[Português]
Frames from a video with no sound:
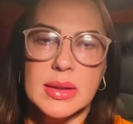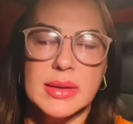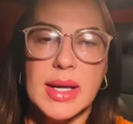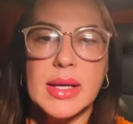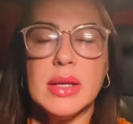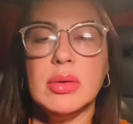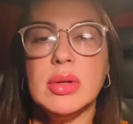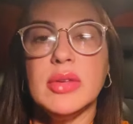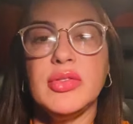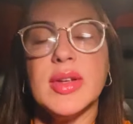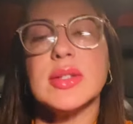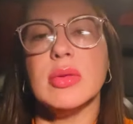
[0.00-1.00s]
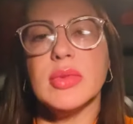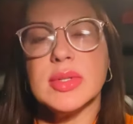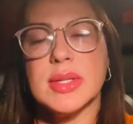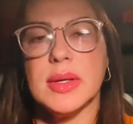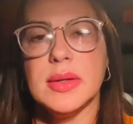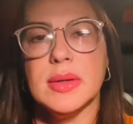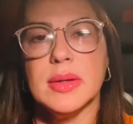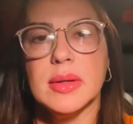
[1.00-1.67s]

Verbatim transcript: daquilo que fez com você.